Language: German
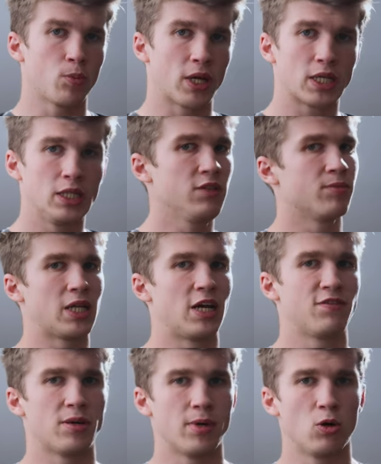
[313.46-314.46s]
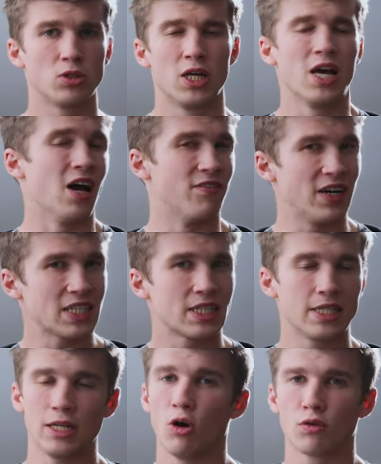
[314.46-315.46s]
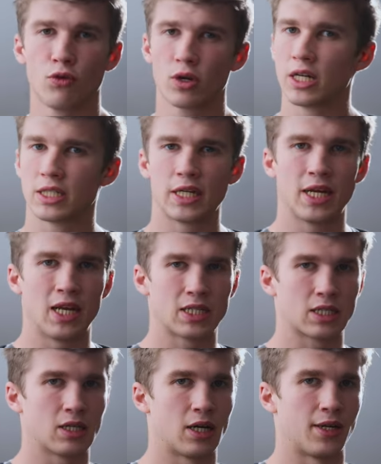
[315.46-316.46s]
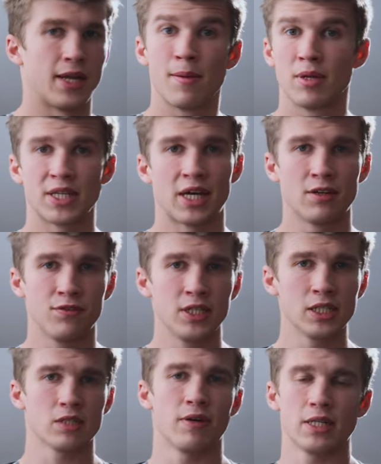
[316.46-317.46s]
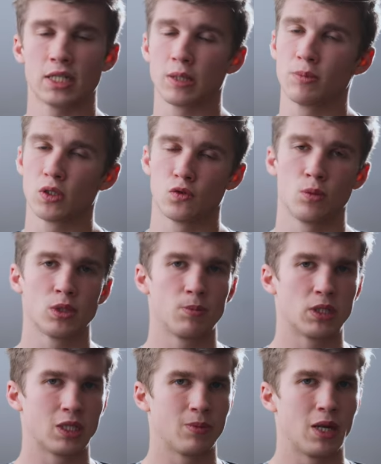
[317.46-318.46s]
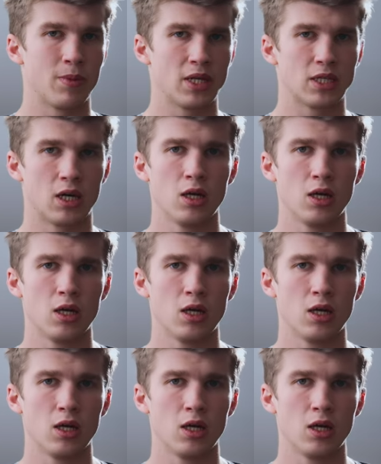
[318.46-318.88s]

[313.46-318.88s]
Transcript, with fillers: Objektiv mit einverbaut, was sich auch wirklich sehen lassen kann, nämlich ein 24 bis 75 mm